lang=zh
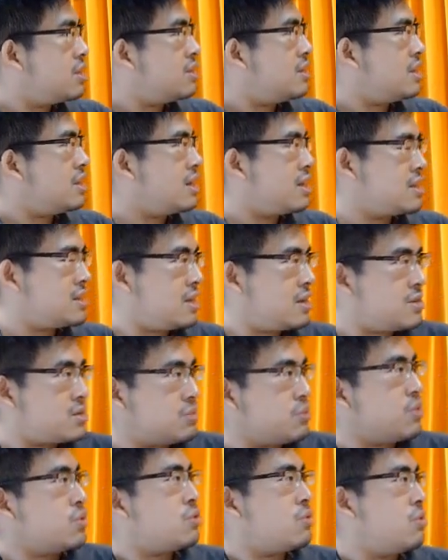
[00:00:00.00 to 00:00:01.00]
您刚刚讲
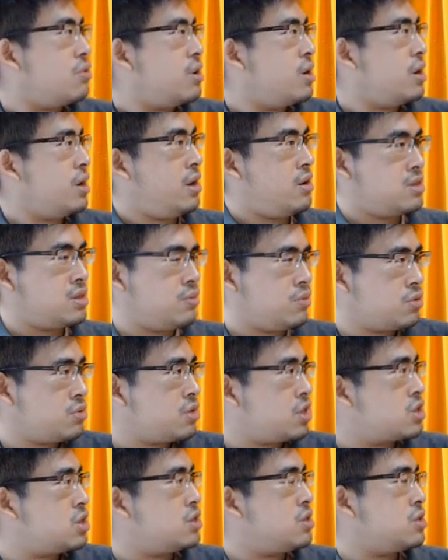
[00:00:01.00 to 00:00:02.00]
这么多，哎，这么多
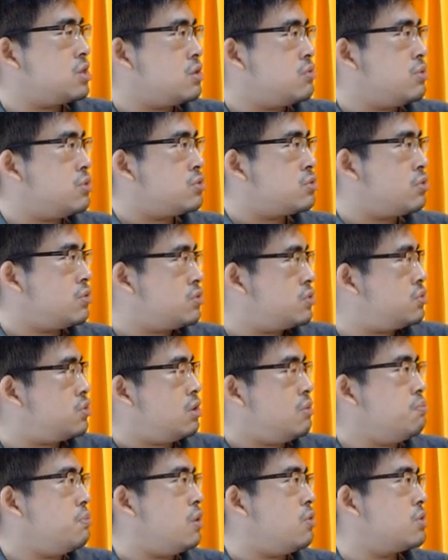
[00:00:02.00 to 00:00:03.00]
的政治运作、
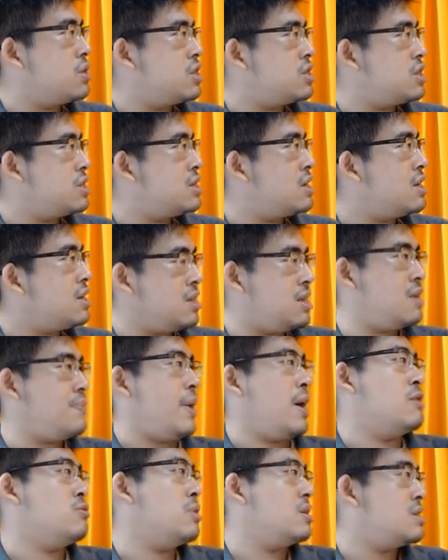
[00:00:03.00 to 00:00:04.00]
权谋的这些利益
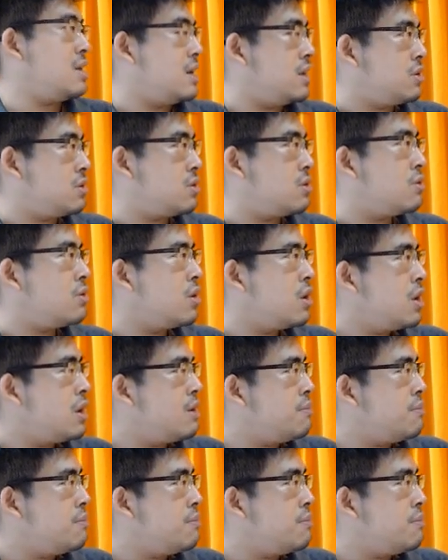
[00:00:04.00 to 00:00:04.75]
盘算在里头，